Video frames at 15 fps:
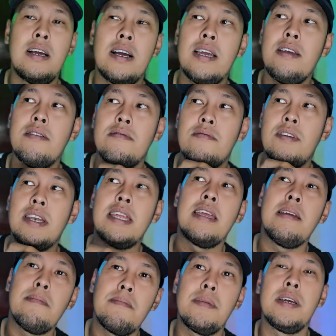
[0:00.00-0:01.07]
เฮ้ย วันนี้
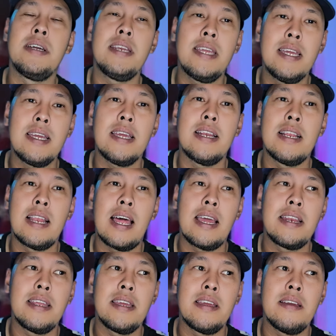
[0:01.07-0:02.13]
มื้อนี้กินอะไร
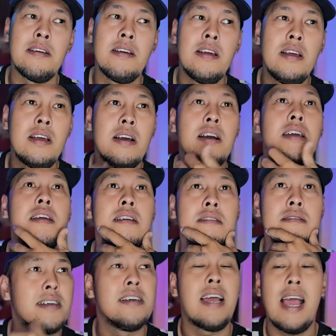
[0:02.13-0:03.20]
ดี เฮ้ย
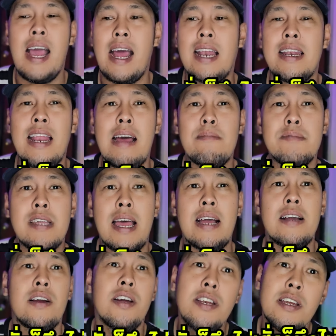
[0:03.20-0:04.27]
คืออาหารตามสั่ง
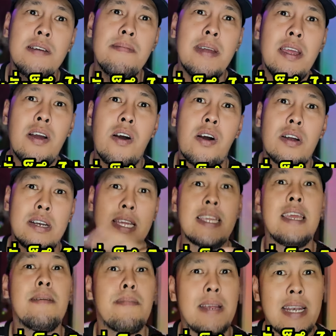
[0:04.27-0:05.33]
ก็นึกไม่ออกและ
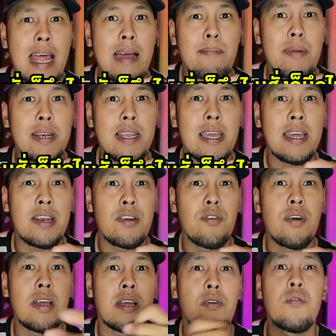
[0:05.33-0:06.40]
ยิ่งไปต่างประเทศ
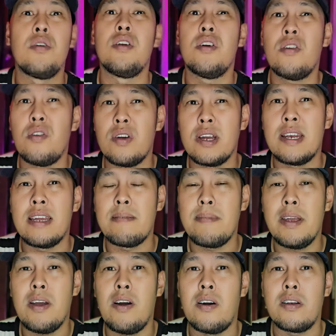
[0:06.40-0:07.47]
ด้วยคุณก็คงจะนึก
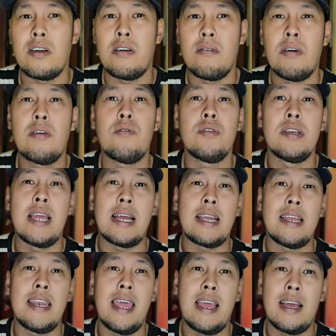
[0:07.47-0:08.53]
ไม่ออกหรอกว่าคุณอยาก
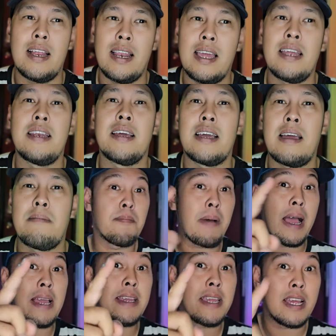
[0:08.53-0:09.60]
จะแดกอะไรนะครับไป
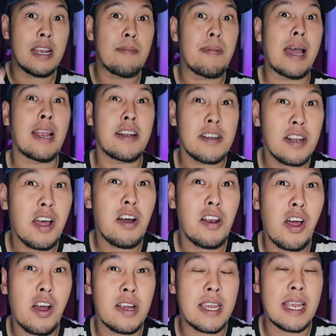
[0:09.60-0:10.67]
เยอรมันต้อง
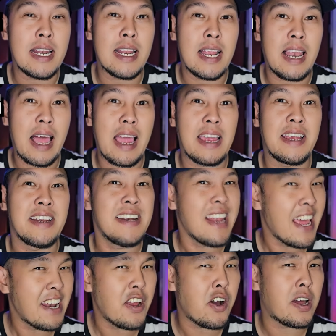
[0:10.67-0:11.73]
ลองกินอะไร
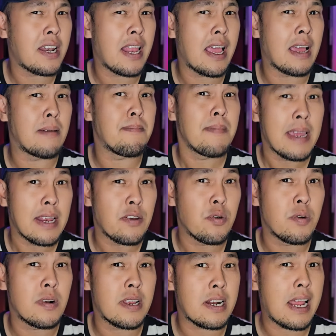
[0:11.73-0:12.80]
แน่นอนแหละเมนู
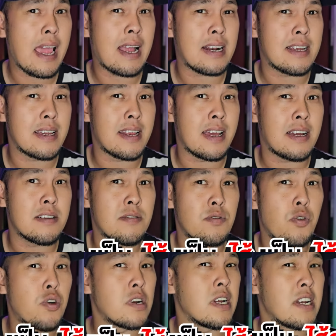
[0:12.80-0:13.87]
แรกเลยนะ
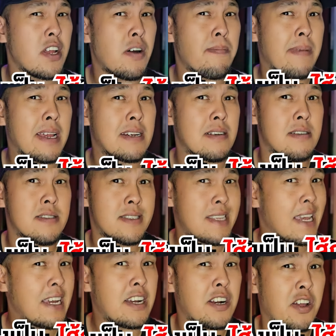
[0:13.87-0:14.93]
รุงจะต้องเป็น
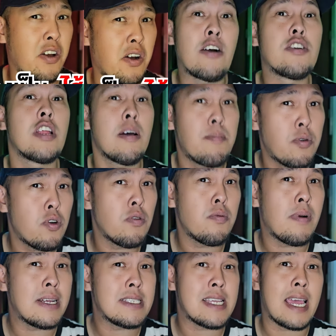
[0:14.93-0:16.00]
ไส้กรอกถ้าพูด
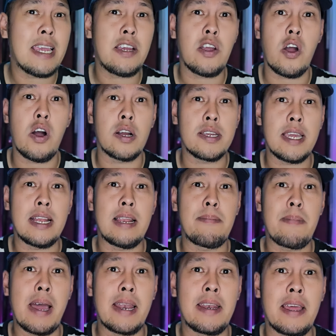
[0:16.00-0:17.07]
ว่าไส้กรอกเยอร
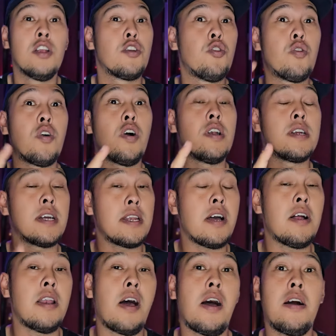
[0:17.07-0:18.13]
มันน่ะทุกคนก็ต้อ
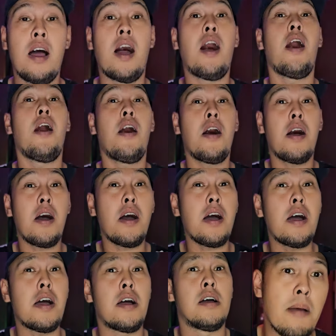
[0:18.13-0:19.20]
งร้องอ๋อ
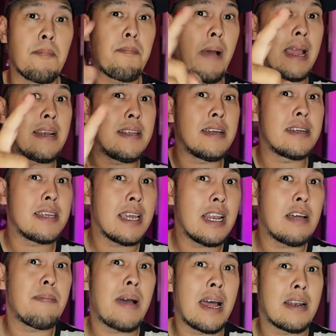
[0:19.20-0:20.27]
ไปถึงเยอ
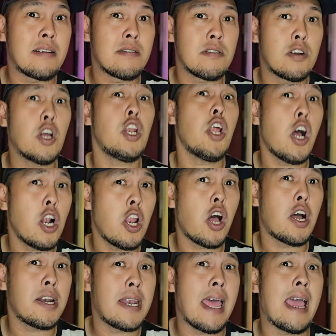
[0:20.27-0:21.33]
รมันก็ต้องลอ
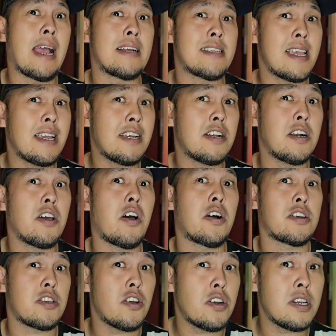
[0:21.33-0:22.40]
งแดกไส้กรอก
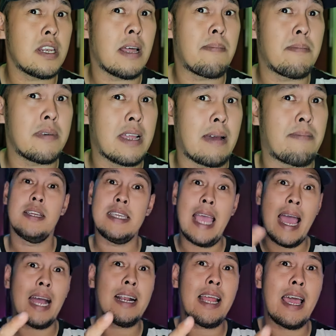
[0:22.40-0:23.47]
ต้นตำรับ อ
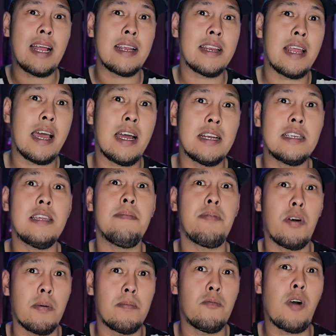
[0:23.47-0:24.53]
ย่างแรกเลยนะที่ผ
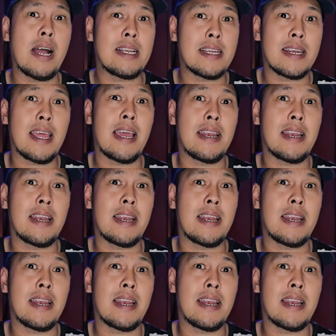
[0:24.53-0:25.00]
มว่าจะแนะ